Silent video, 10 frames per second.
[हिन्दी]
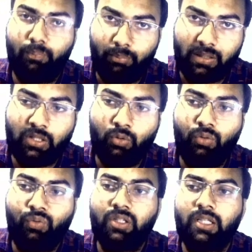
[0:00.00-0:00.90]
बची हुई
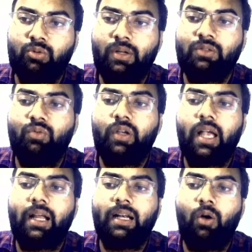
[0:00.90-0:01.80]
फीस है स्टूडेंट्स वो क्या
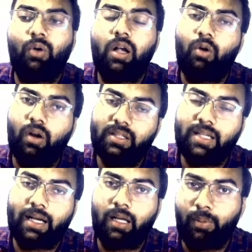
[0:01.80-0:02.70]
करना होगा कॉलेज
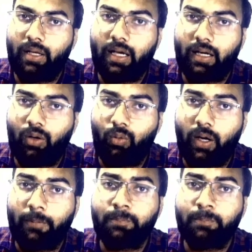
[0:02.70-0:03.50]
जाकर पे करना होगा